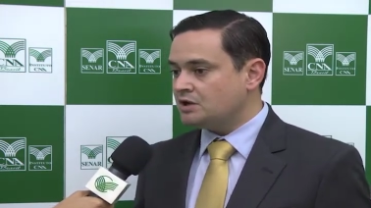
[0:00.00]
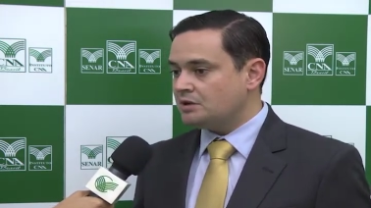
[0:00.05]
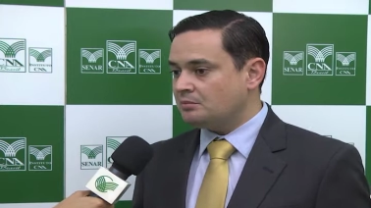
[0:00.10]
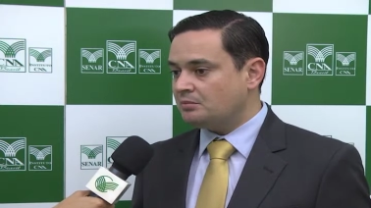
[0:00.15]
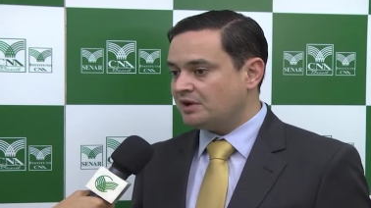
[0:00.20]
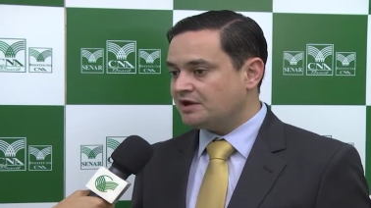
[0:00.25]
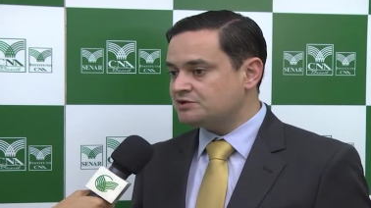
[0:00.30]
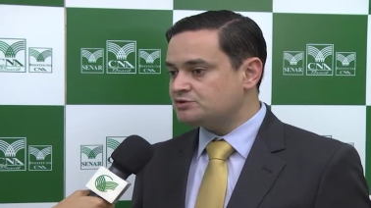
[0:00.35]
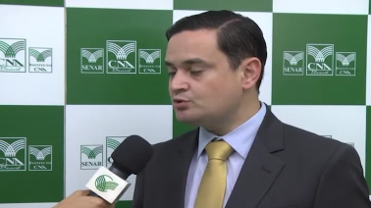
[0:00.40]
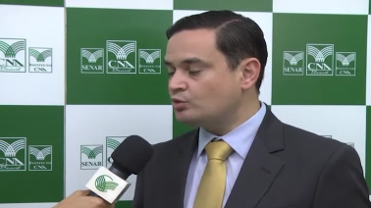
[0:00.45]

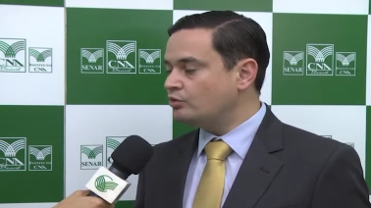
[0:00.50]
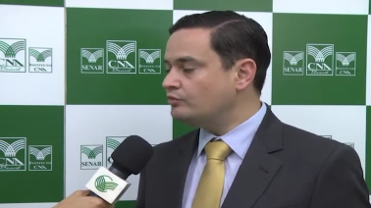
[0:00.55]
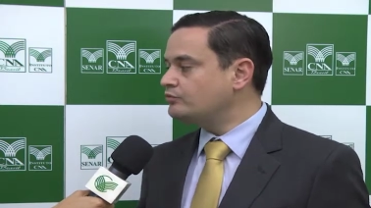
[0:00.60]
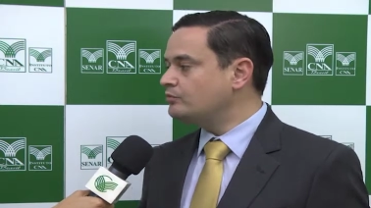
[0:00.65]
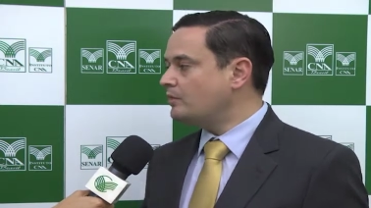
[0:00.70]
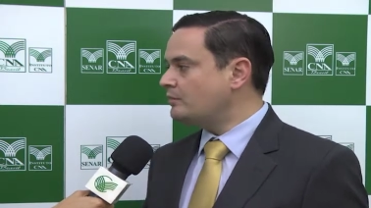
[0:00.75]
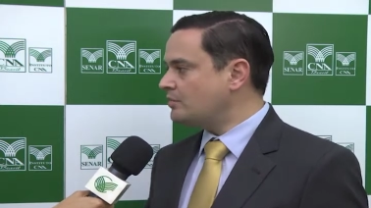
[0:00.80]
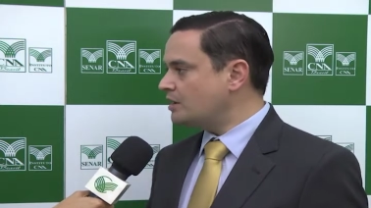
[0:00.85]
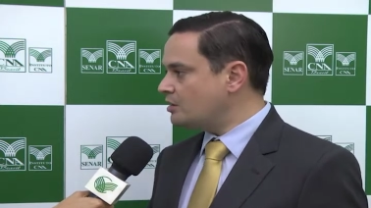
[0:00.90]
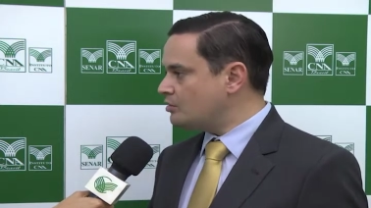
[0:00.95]
Mas houve
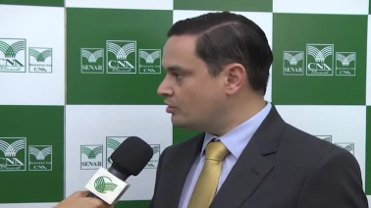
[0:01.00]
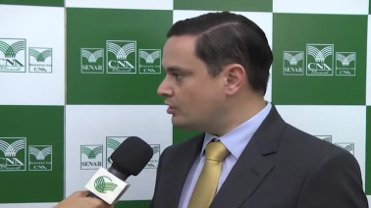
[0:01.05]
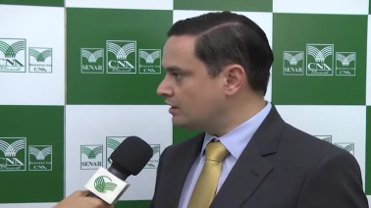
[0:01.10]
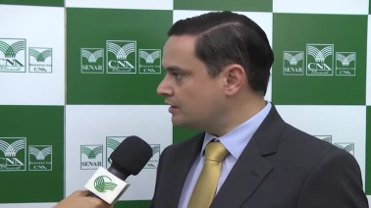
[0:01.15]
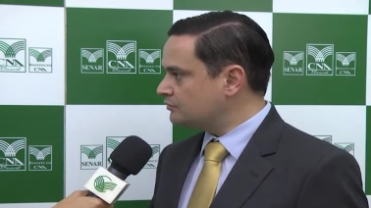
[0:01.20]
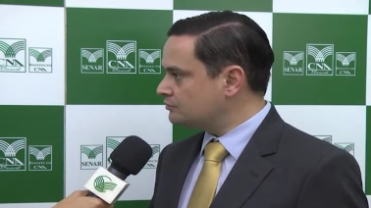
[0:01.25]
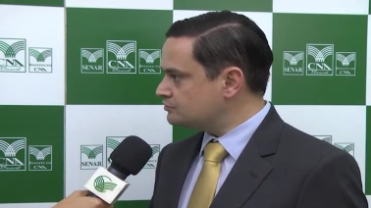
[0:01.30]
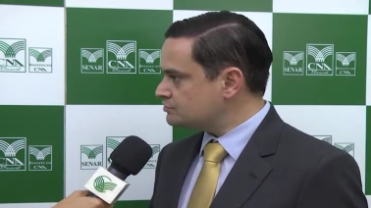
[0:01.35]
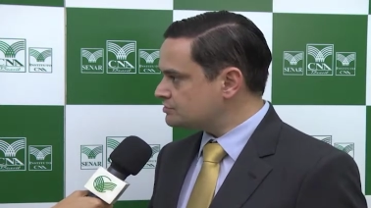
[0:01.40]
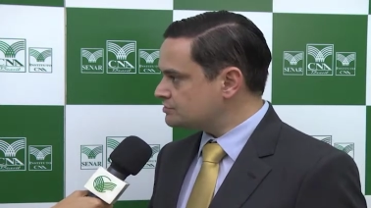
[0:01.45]
uma
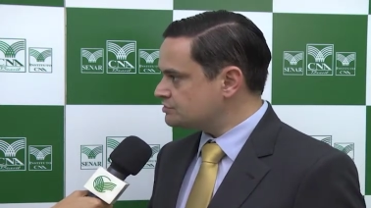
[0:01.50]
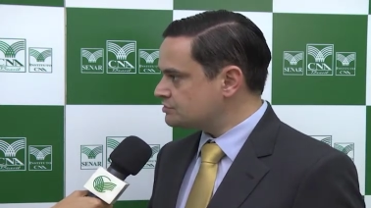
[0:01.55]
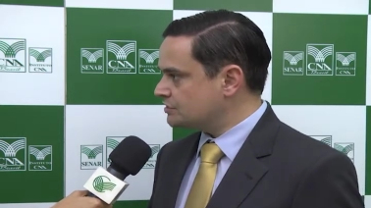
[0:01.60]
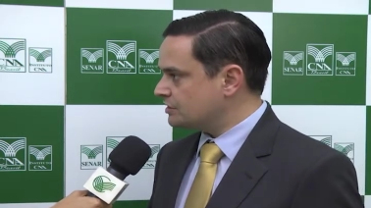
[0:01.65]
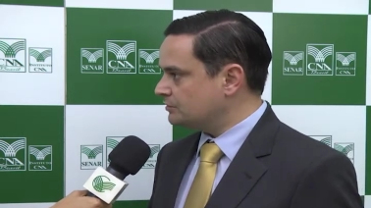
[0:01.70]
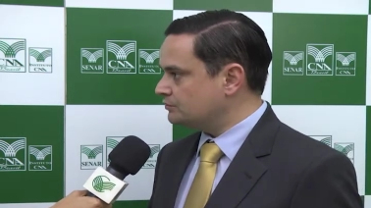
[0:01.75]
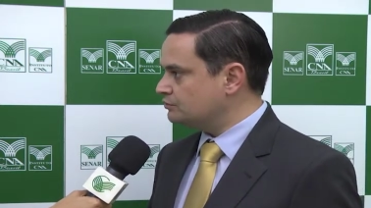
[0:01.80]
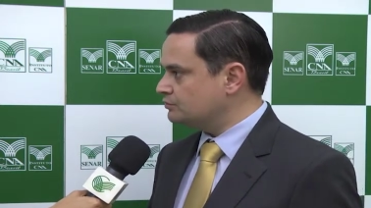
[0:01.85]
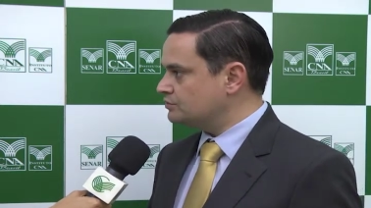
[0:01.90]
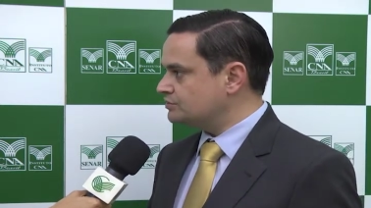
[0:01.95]
melhora nos
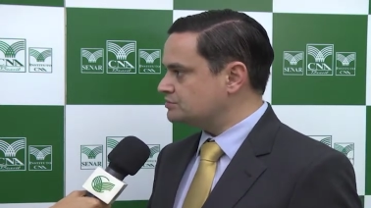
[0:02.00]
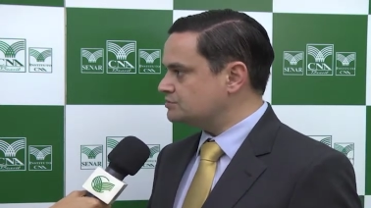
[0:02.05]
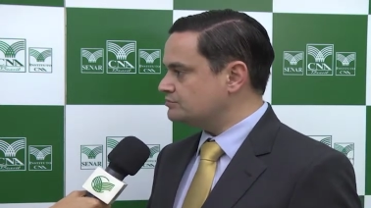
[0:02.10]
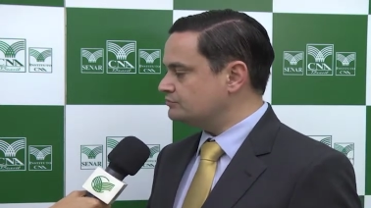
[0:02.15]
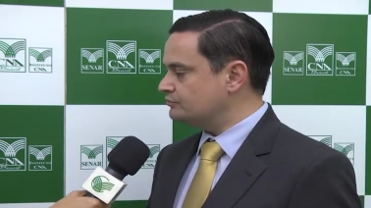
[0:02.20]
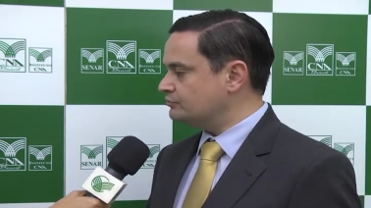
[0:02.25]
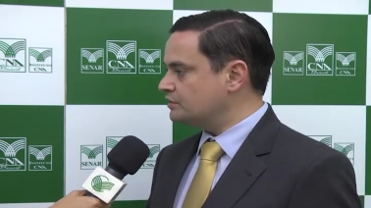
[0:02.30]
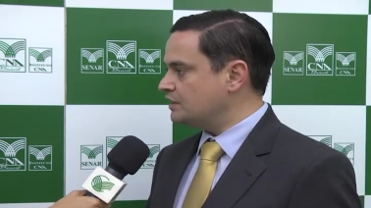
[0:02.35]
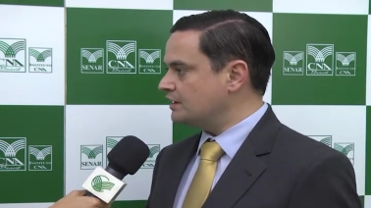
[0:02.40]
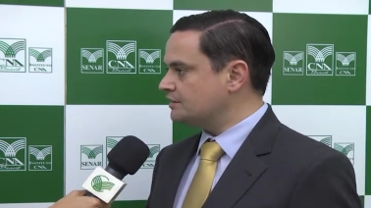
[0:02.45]
indicadores
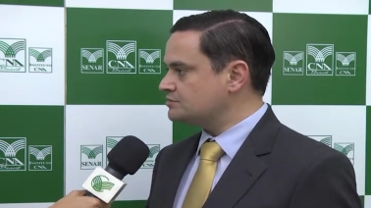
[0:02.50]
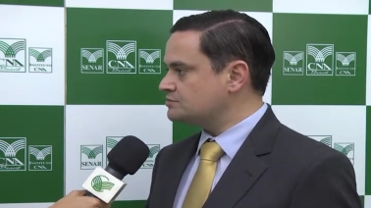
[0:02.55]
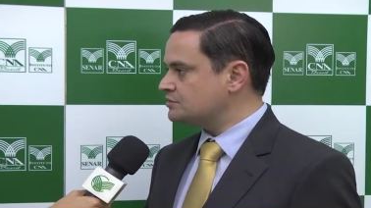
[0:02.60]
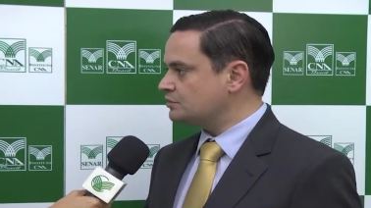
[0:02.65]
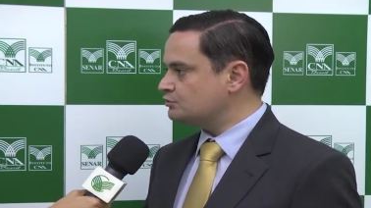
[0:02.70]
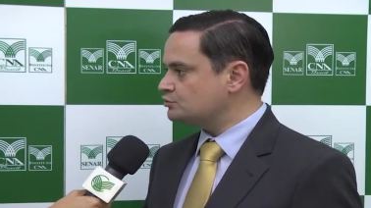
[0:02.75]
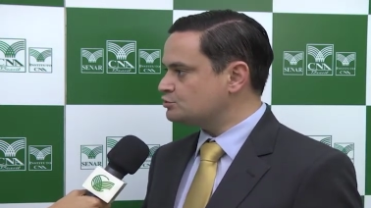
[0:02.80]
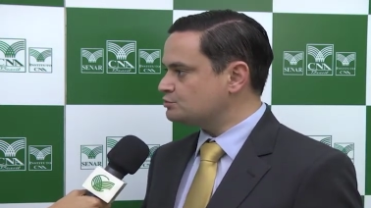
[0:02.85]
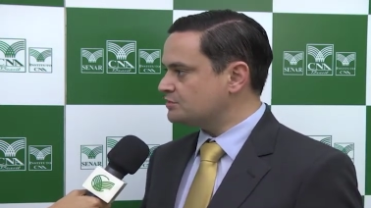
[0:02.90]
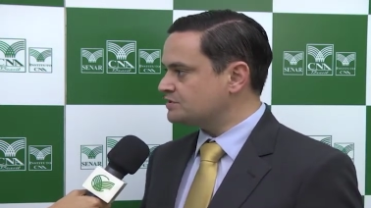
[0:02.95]
divulgados
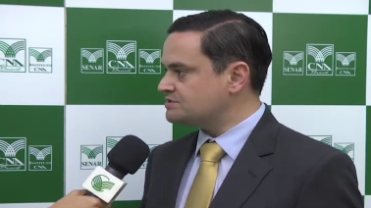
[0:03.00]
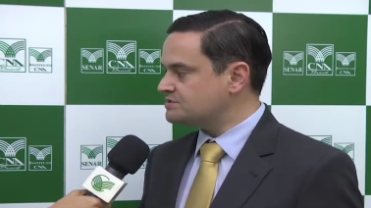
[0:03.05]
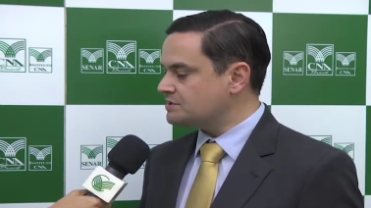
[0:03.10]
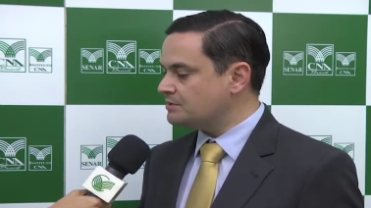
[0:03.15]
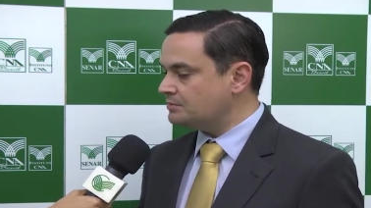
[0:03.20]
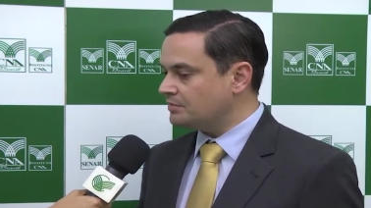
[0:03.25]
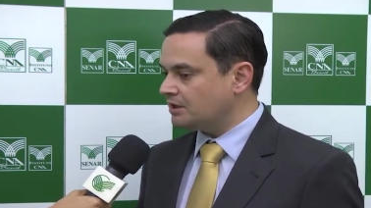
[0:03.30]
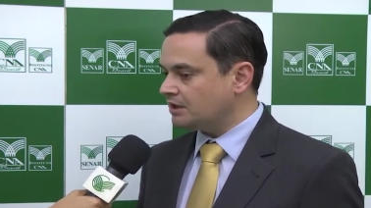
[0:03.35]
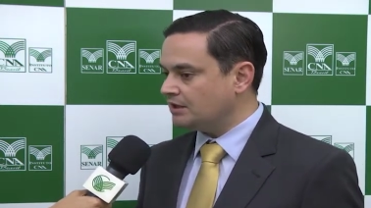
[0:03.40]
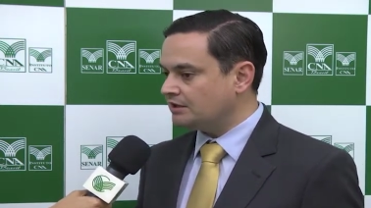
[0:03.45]
na última
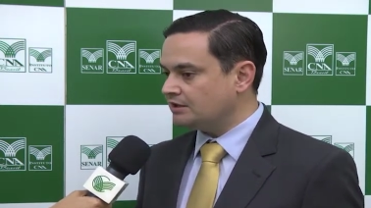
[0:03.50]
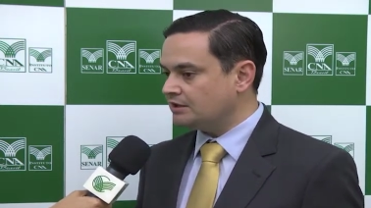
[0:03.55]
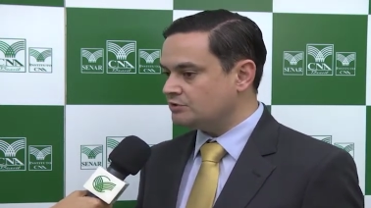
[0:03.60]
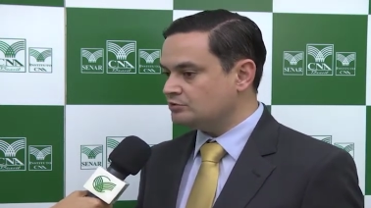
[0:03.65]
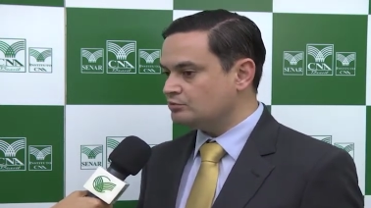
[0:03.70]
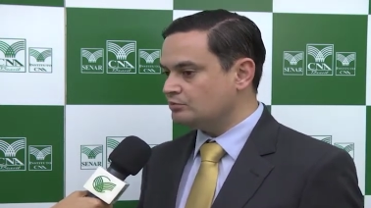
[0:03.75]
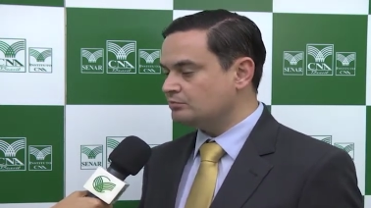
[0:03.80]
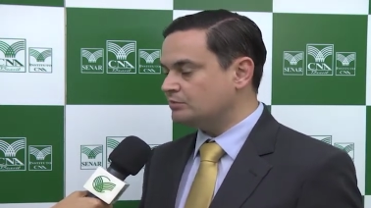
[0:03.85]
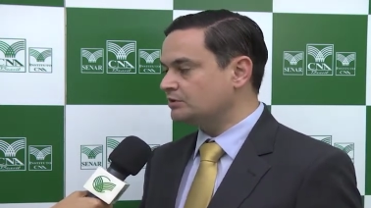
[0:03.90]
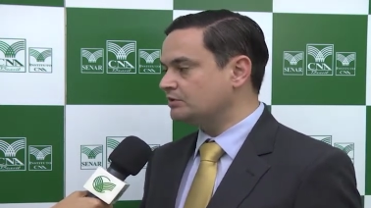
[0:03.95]
semana
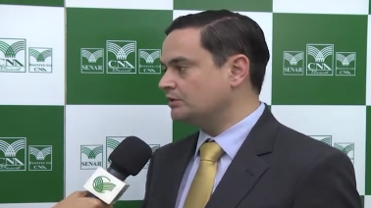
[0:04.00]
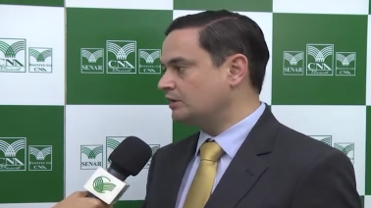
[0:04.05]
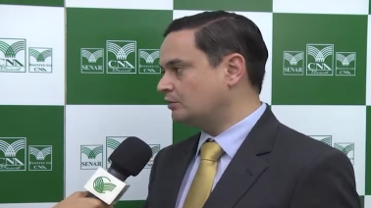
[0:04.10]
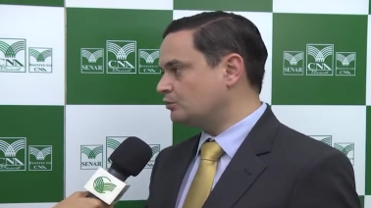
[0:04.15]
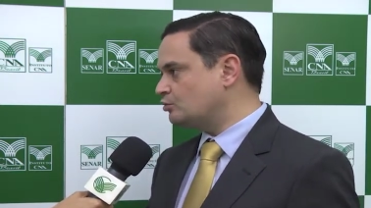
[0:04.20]
e uma,